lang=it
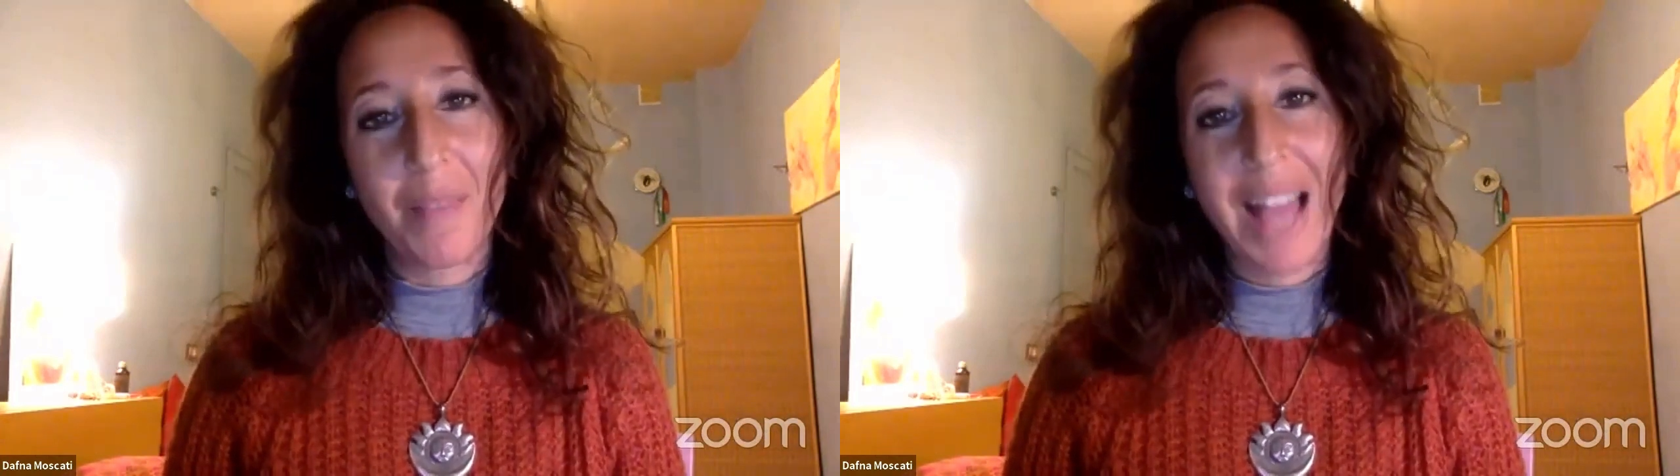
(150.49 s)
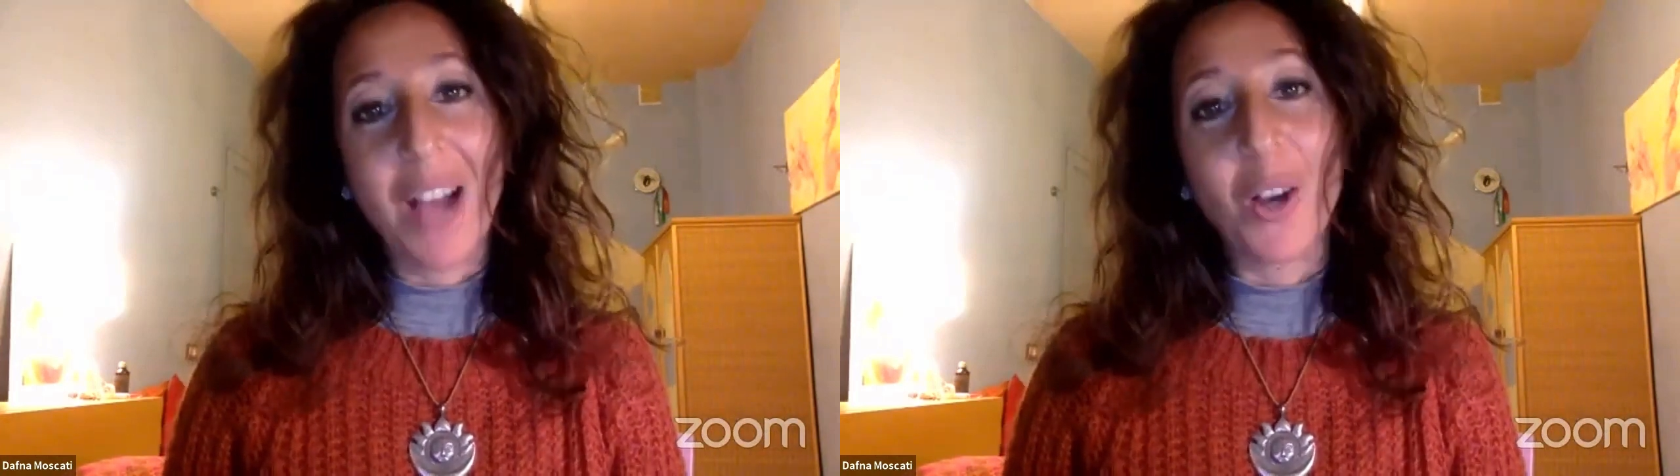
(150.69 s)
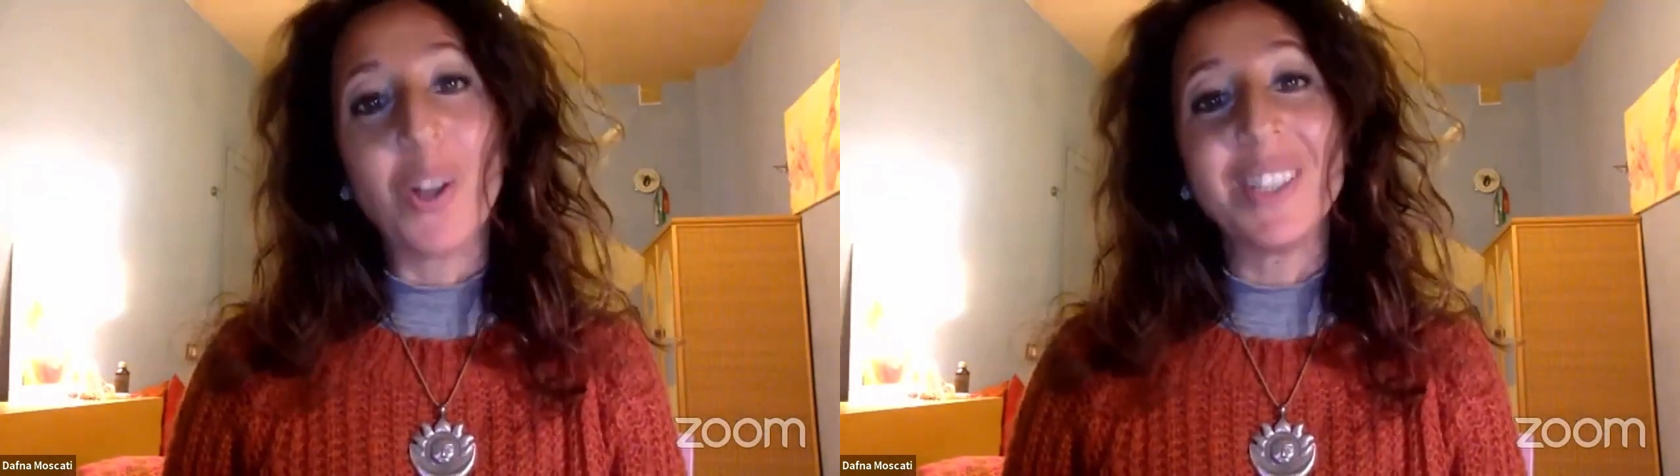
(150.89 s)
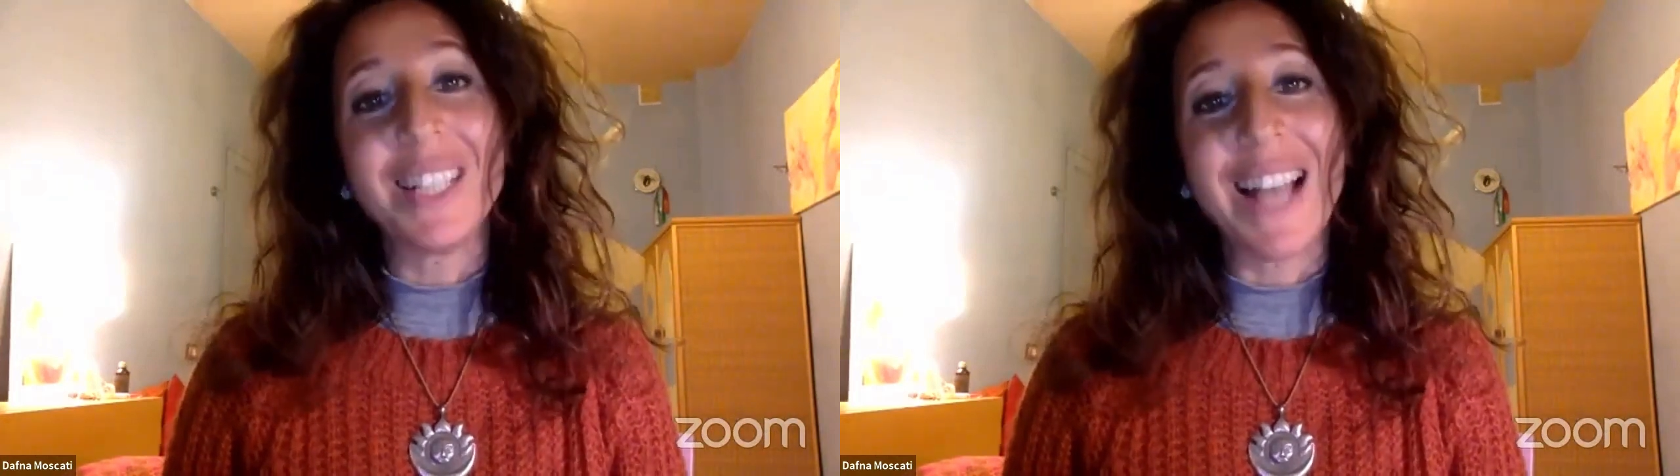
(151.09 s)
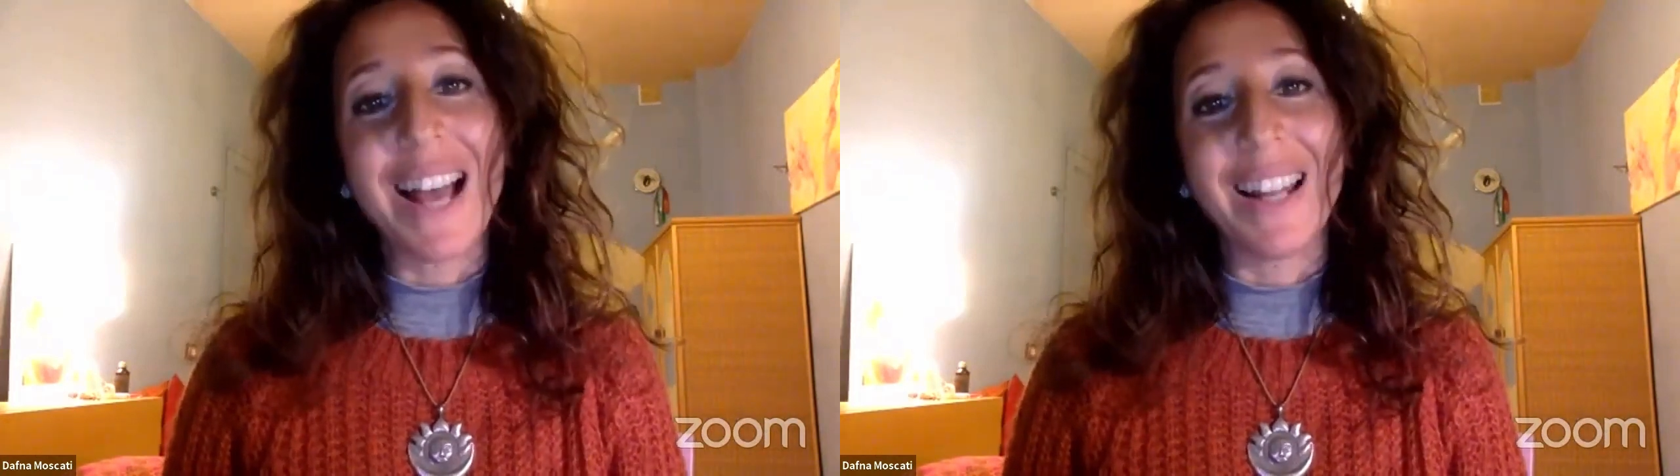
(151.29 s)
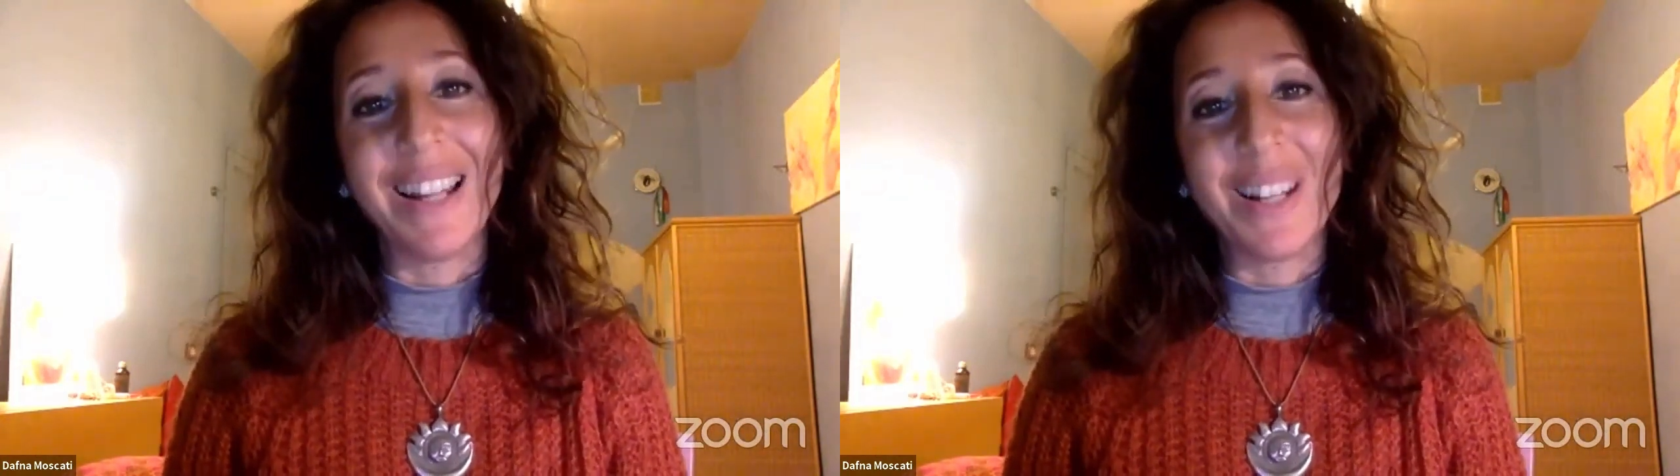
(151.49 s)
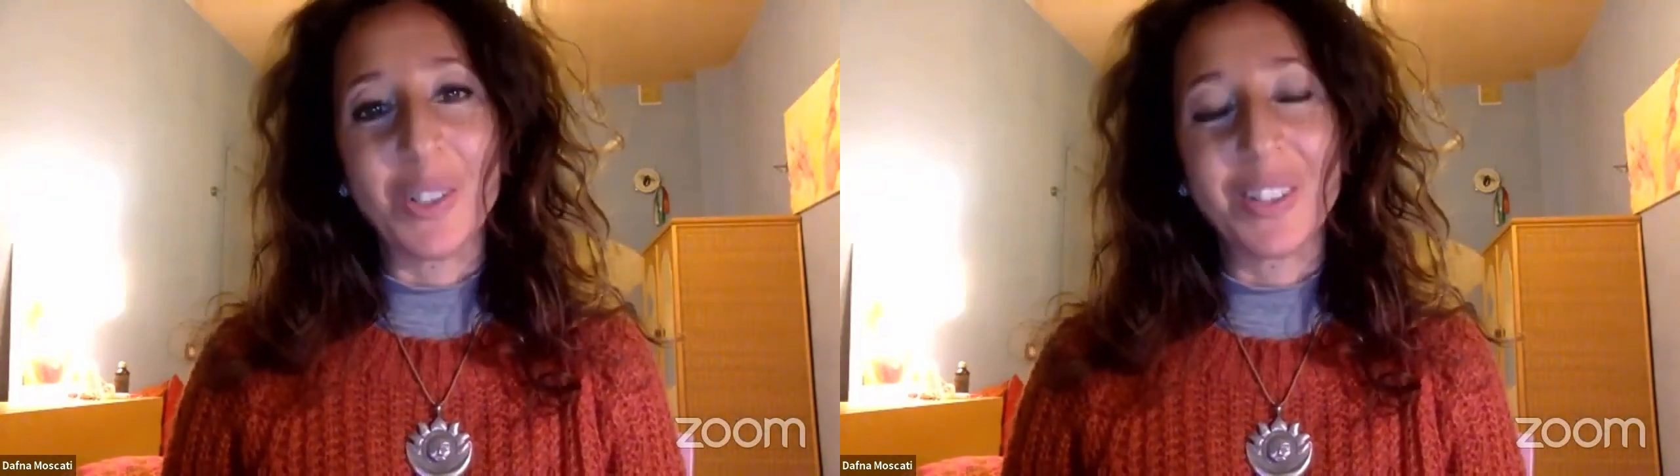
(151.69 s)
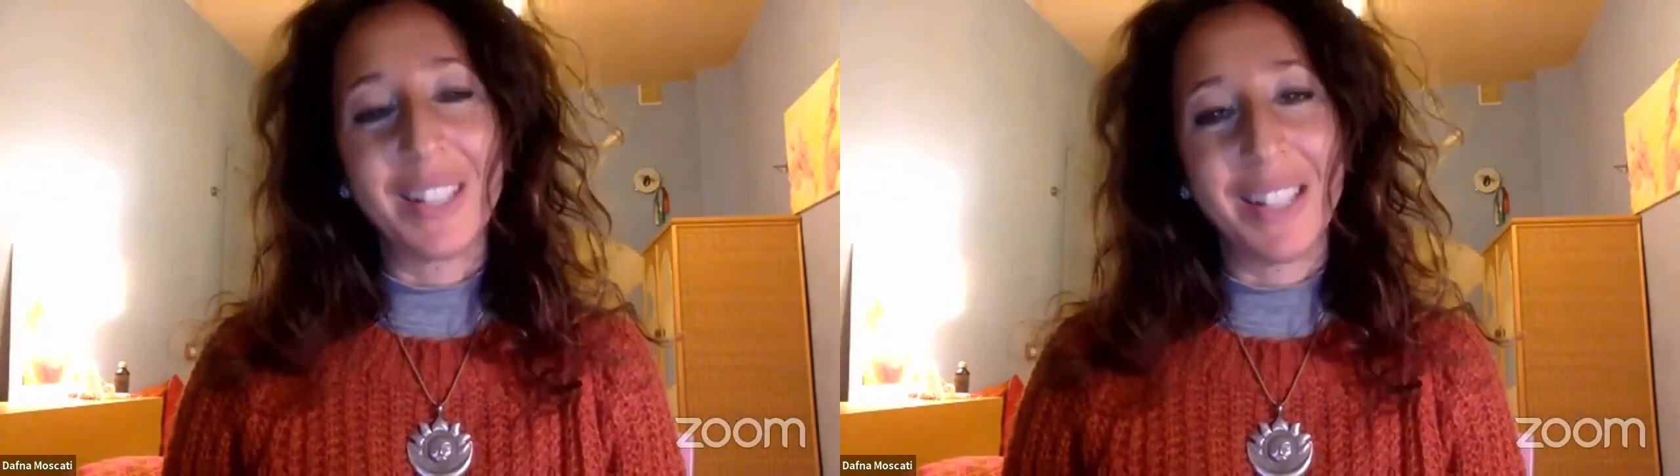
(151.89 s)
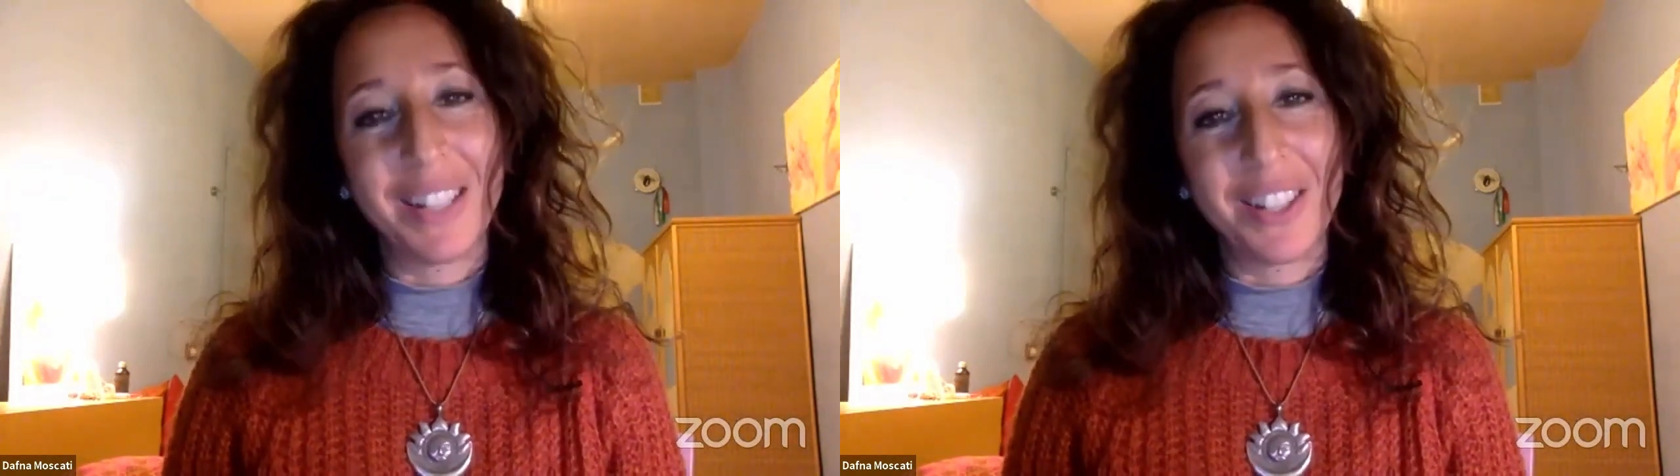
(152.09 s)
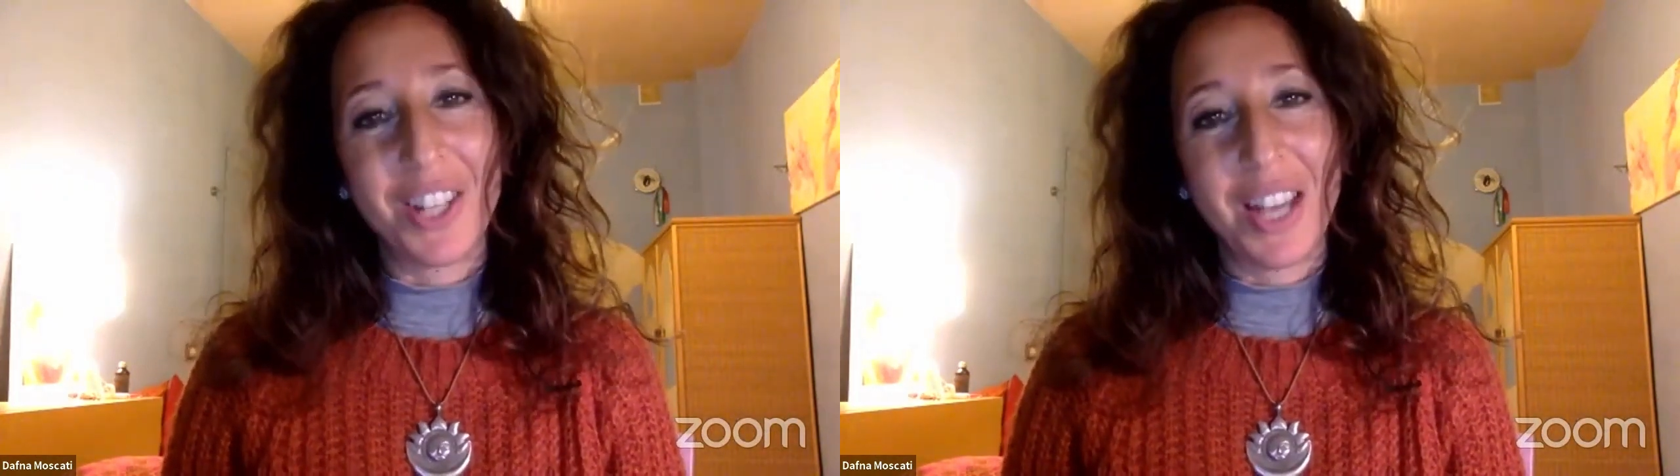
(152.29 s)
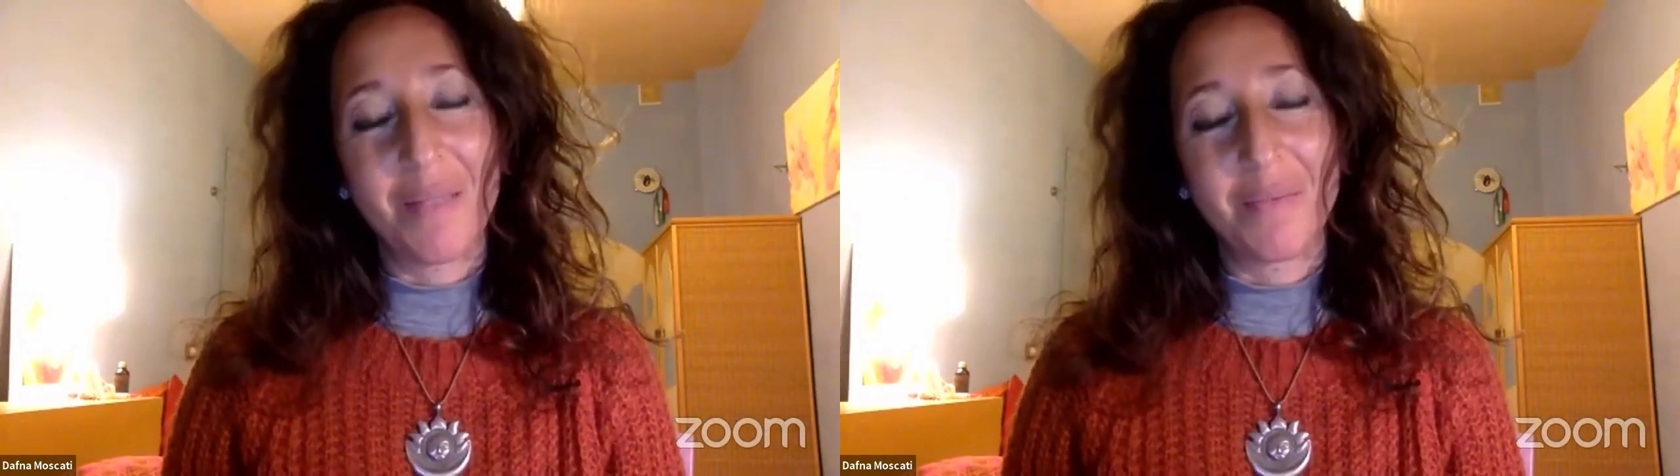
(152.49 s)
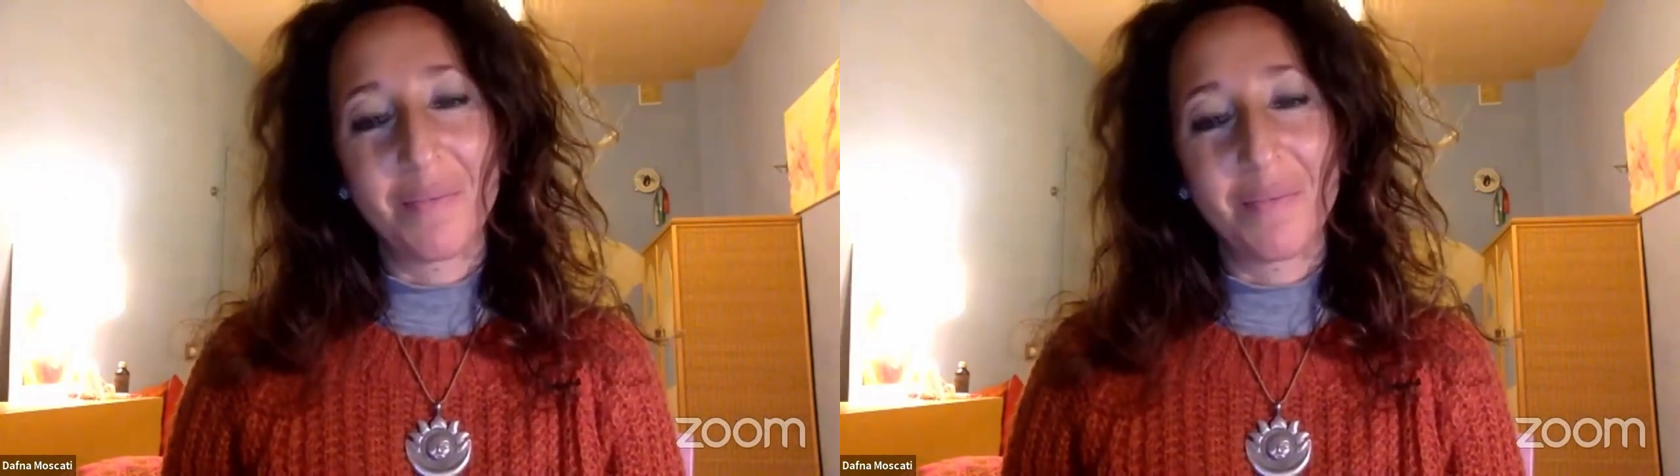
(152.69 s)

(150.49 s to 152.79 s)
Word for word: a cosa dare la nostra energia.